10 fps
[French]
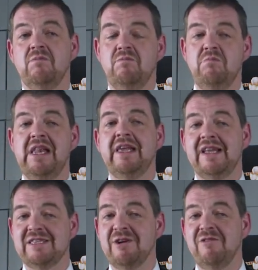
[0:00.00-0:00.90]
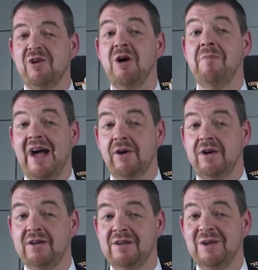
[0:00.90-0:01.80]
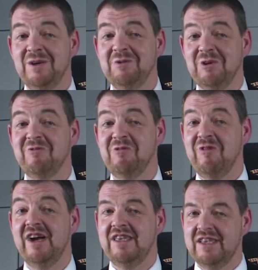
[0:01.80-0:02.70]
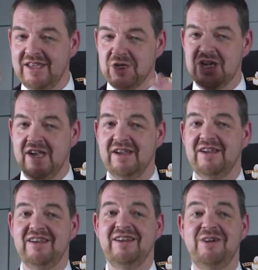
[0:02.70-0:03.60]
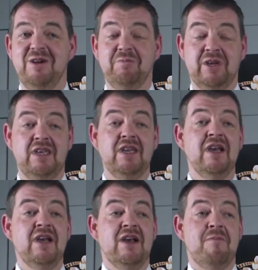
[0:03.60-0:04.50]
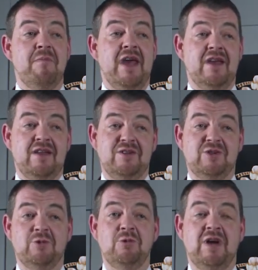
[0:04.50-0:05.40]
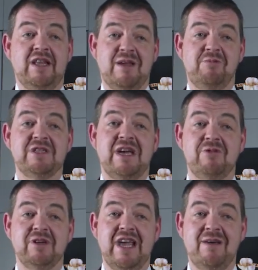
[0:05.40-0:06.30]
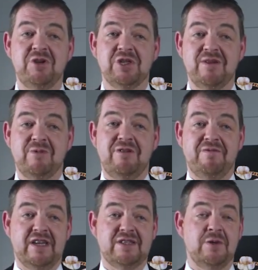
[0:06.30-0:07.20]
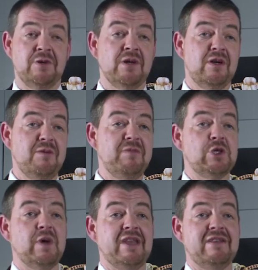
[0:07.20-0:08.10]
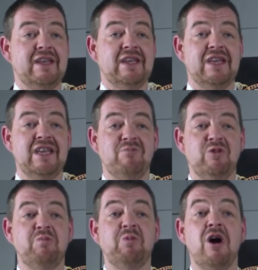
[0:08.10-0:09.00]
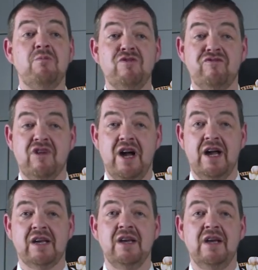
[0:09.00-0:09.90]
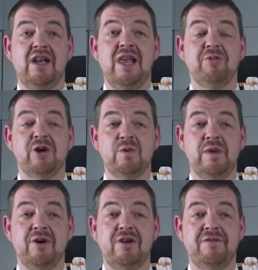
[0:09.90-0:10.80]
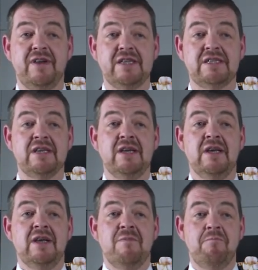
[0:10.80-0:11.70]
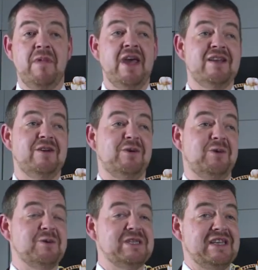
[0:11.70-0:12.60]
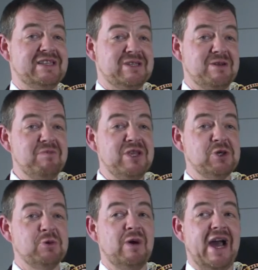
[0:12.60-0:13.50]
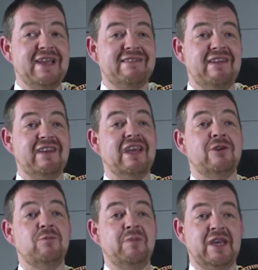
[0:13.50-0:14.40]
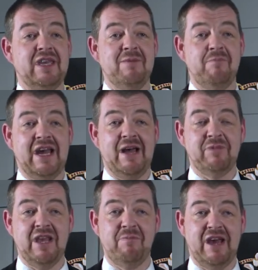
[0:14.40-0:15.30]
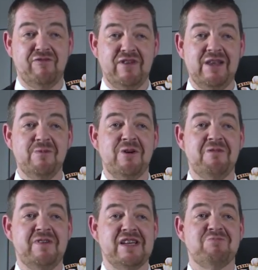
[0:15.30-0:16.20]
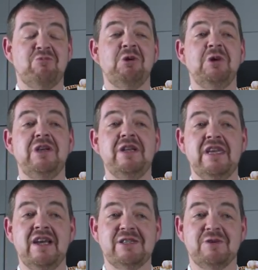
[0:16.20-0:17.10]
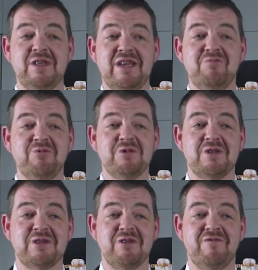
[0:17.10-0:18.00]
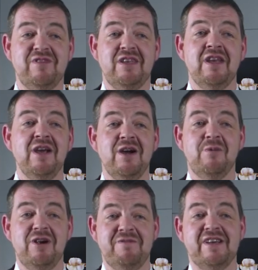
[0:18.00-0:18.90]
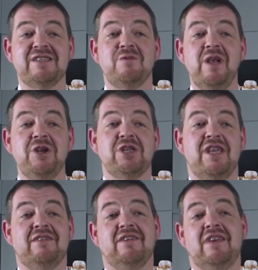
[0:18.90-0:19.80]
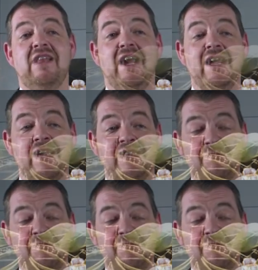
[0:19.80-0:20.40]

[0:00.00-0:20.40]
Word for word: 1400 francs par an. Donc vous voyez déjà euh, le prix, mais tout était plus abordable chez Wolfers. Donc le bijou a été créé pour promouvoir les produits Wolfers, mais on sait ce bijou a été récupéré par après par Philippe Wolfers pour le donner à son épouse Sophie Wolfers-Wilstetter, qui l'a gardé